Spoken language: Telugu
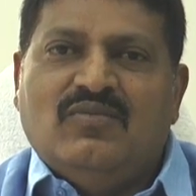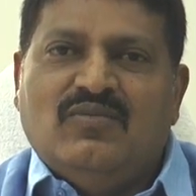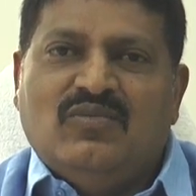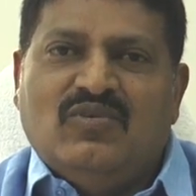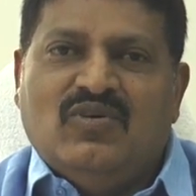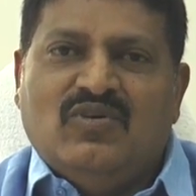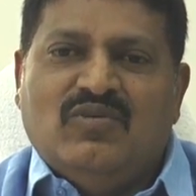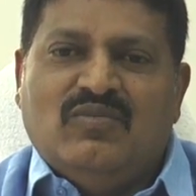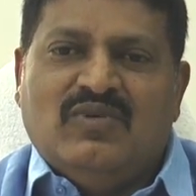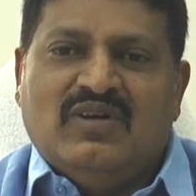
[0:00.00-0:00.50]

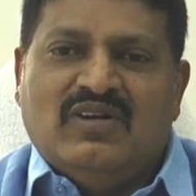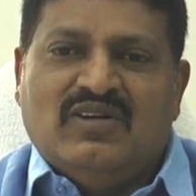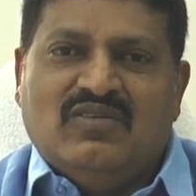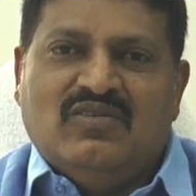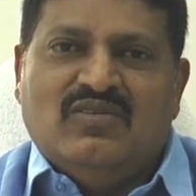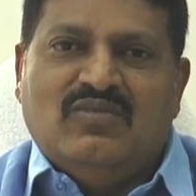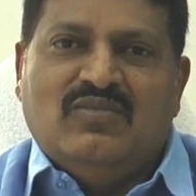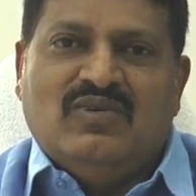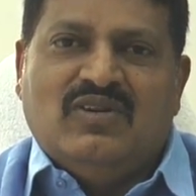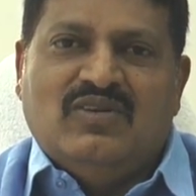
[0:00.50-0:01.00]
భోగి
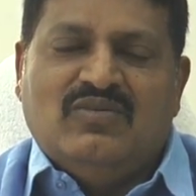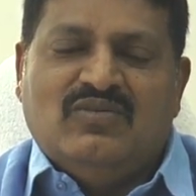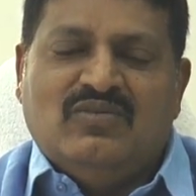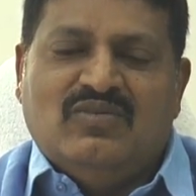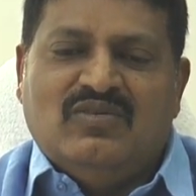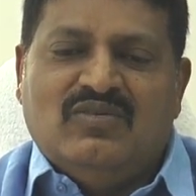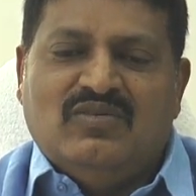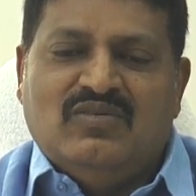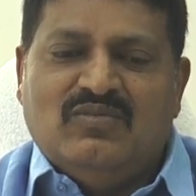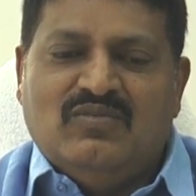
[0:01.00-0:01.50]
మంటలో మనం
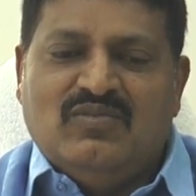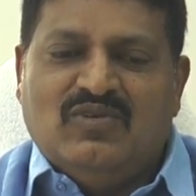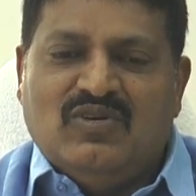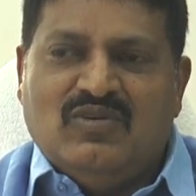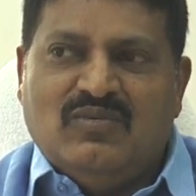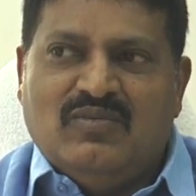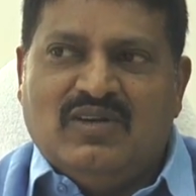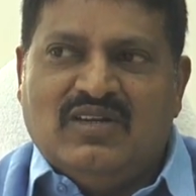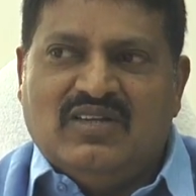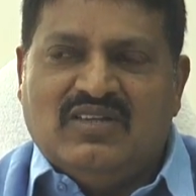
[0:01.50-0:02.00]

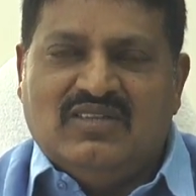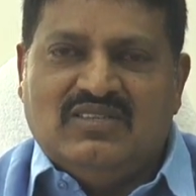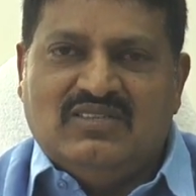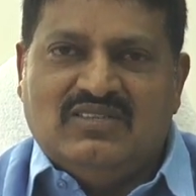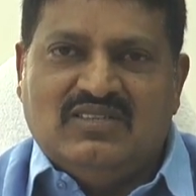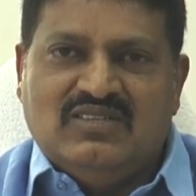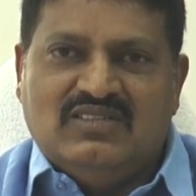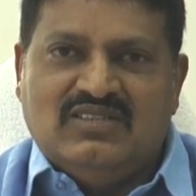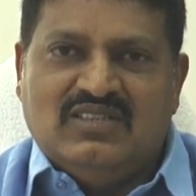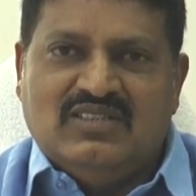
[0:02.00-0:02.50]
భోగి మంట
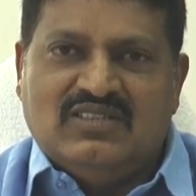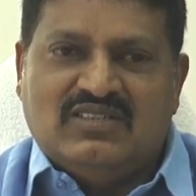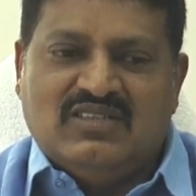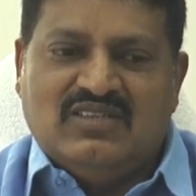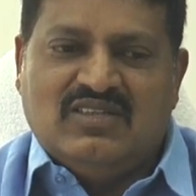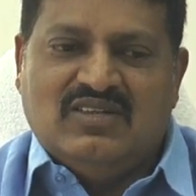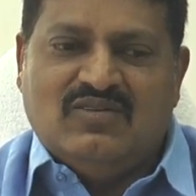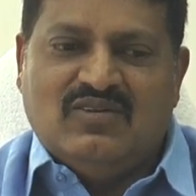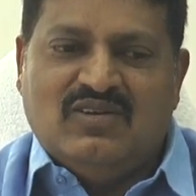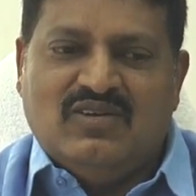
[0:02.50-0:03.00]
వేసి
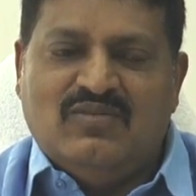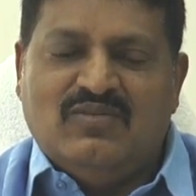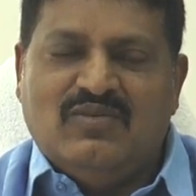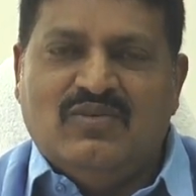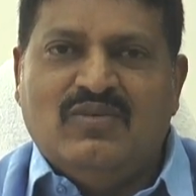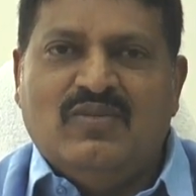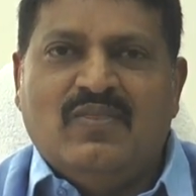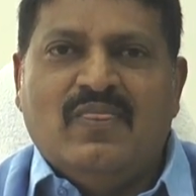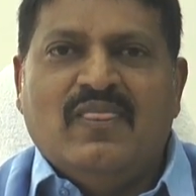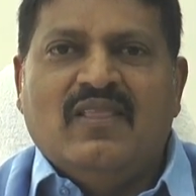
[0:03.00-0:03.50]
చేసుకునే వాళ్ళము
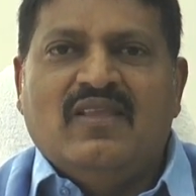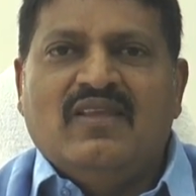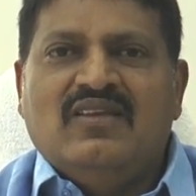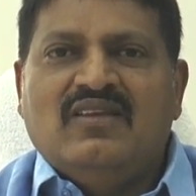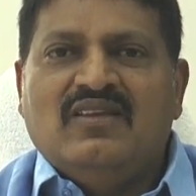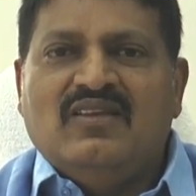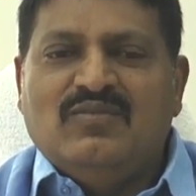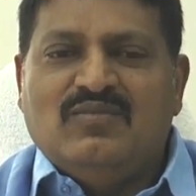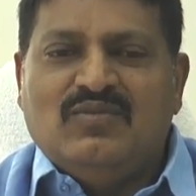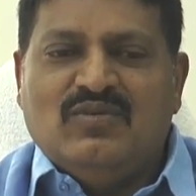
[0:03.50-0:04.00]

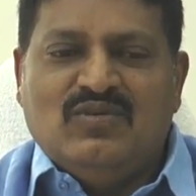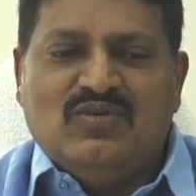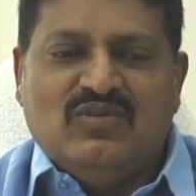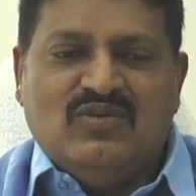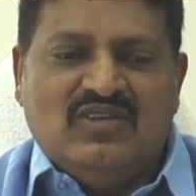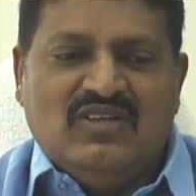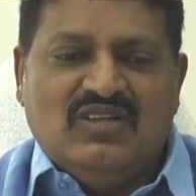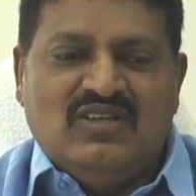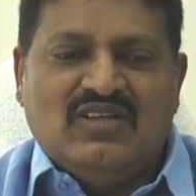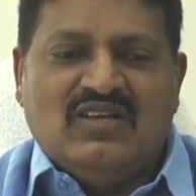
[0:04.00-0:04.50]
ఇప్పుడు
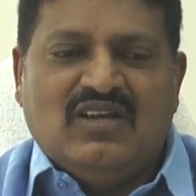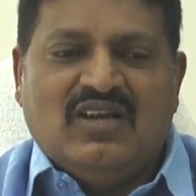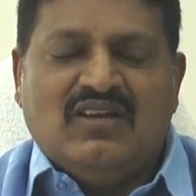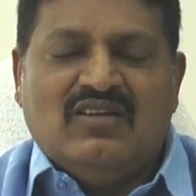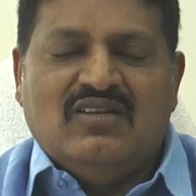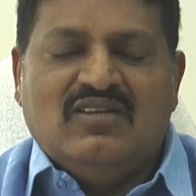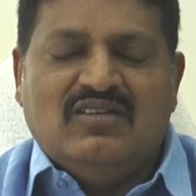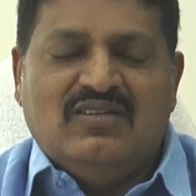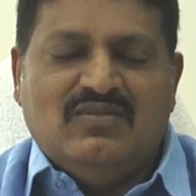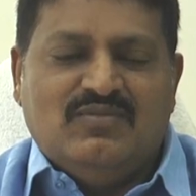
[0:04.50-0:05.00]
ఈ
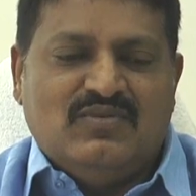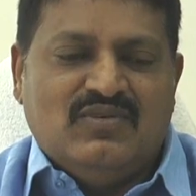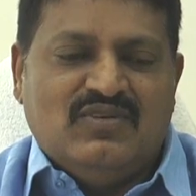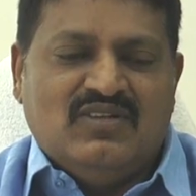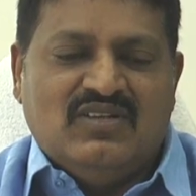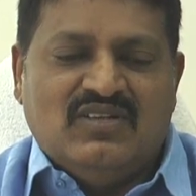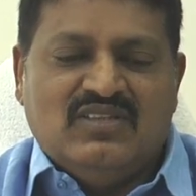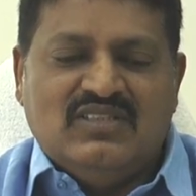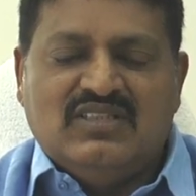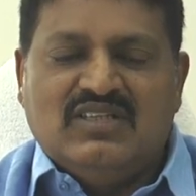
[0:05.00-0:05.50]
కాల
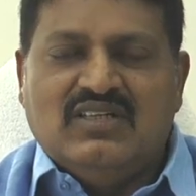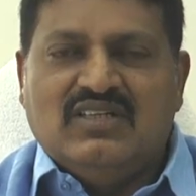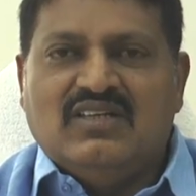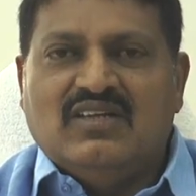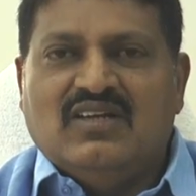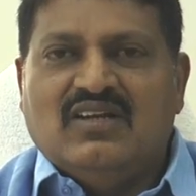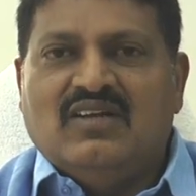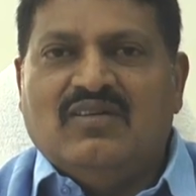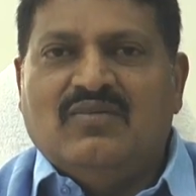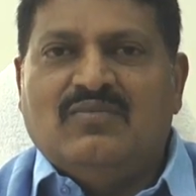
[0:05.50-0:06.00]
ఇప్పుడు
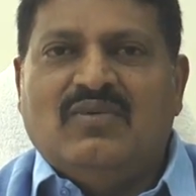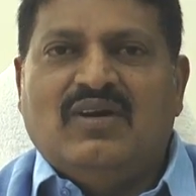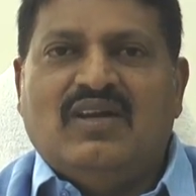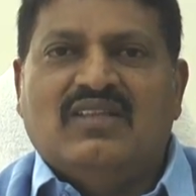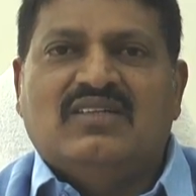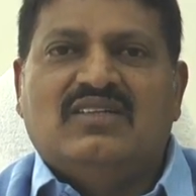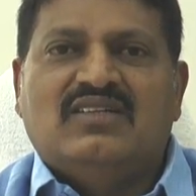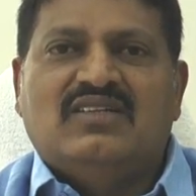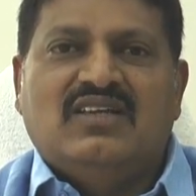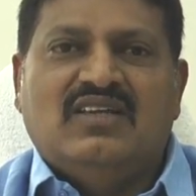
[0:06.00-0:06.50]
రీసెంట్గా
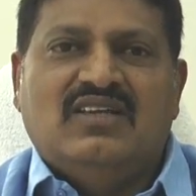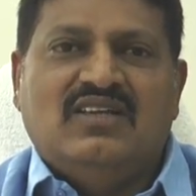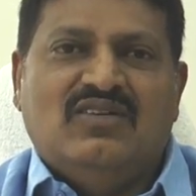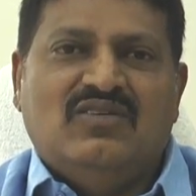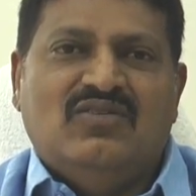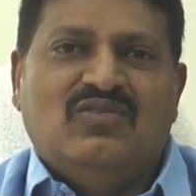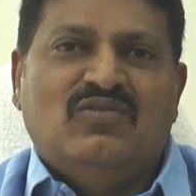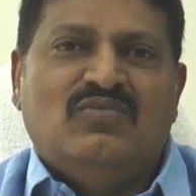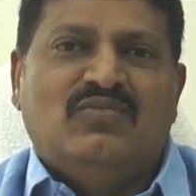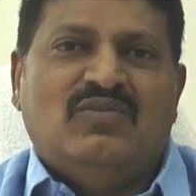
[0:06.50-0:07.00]
పాత
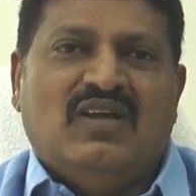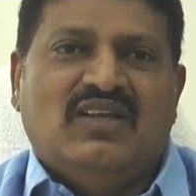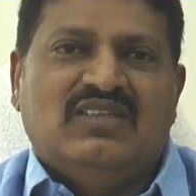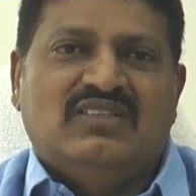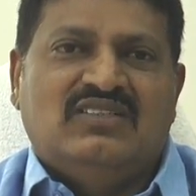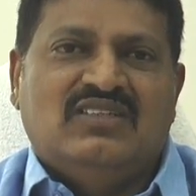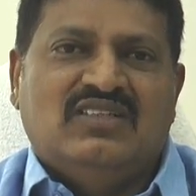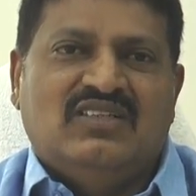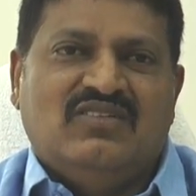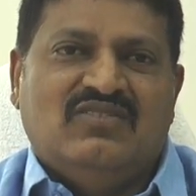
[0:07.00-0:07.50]
టైర్లు
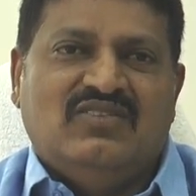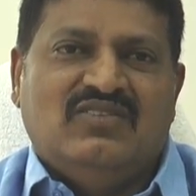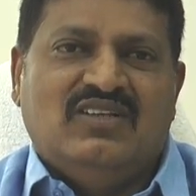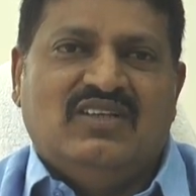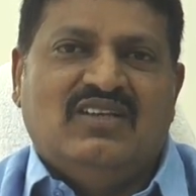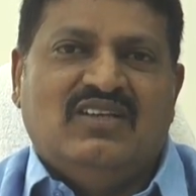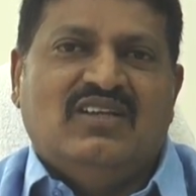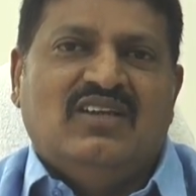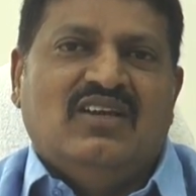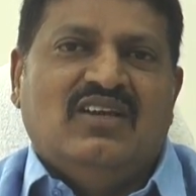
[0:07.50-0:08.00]
ప్లాస్టిక్వి
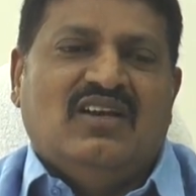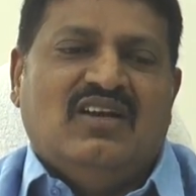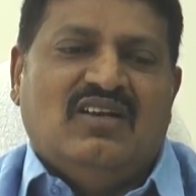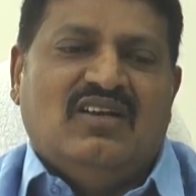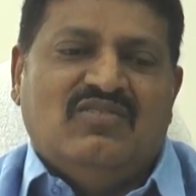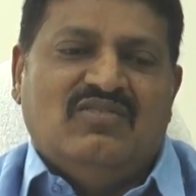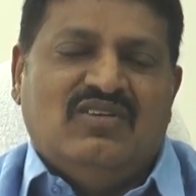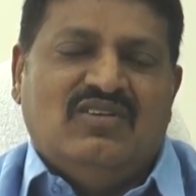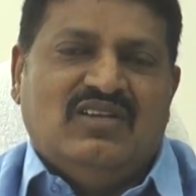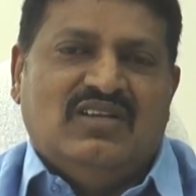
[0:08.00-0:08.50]

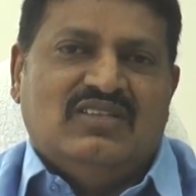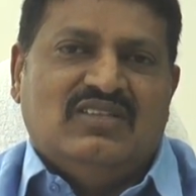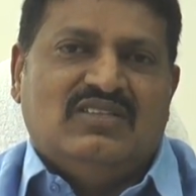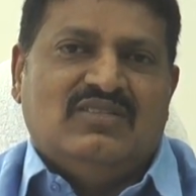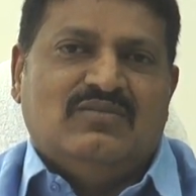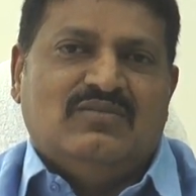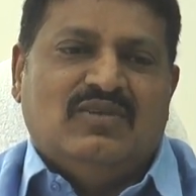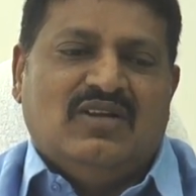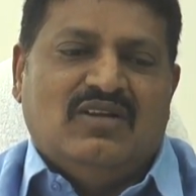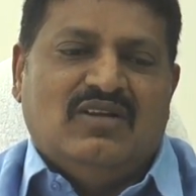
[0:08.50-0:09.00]
అవి
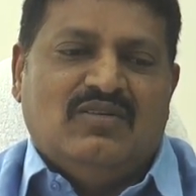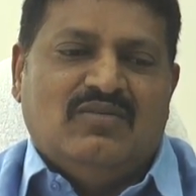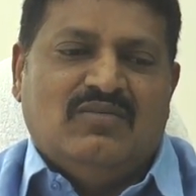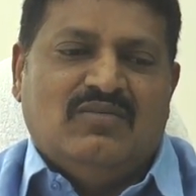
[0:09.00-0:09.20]
వేసి మా